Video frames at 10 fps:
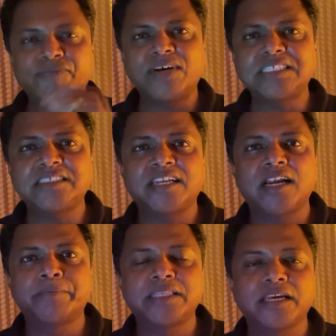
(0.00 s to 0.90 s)
ஃபஸ்ட்
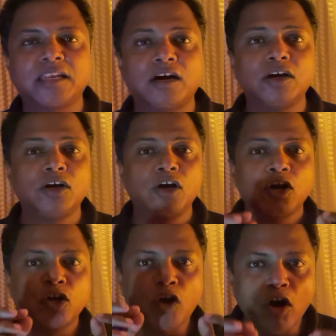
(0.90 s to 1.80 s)
என்னன்னு பார்த்தீங்கன்னா
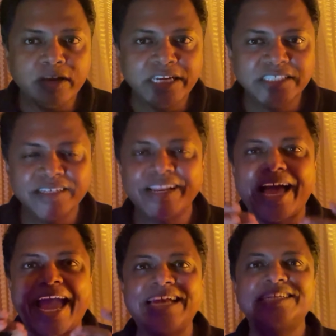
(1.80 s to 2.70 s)
காக்னிஷன்
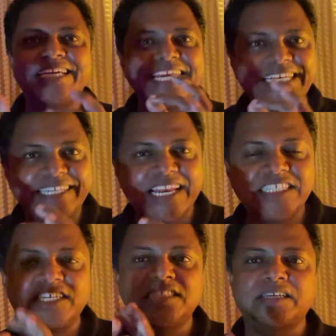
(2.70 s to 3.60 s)
அண்ட்
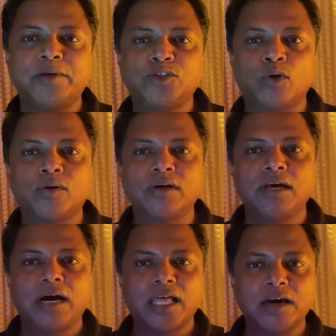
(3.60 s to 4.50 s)
இன்டெலிஜென்ஸ் அப்படின்னு சொல்லுவோம்
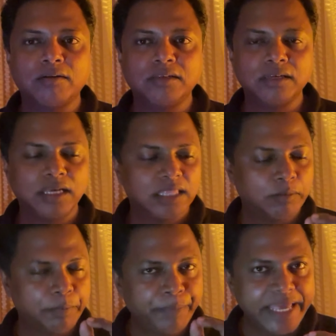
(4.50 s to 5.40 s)
அதாவது
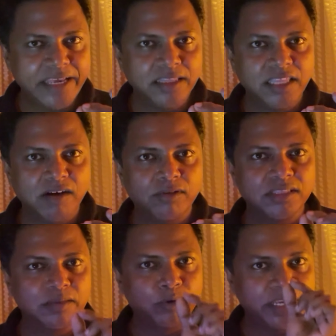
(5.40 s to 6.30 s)
நம்ம பிரெயின் தான்
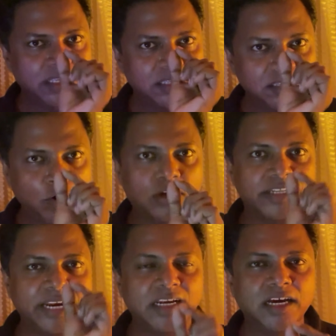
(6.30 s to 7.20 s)
வந்து நம்முடைய தாட்
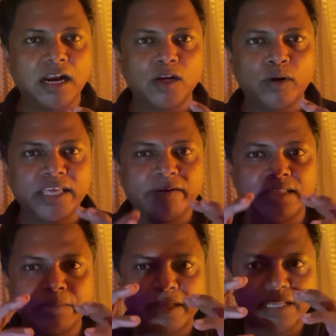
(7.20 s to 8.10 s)
எண்ணங்களுடைய
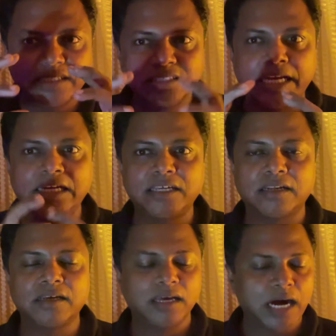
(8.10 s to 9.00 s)
வந்து பார்த்தீங்கன்னா
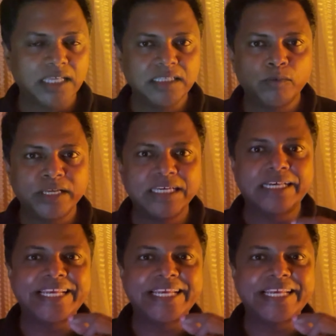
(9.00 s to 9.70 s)
சென்டர் அது நம்முடைய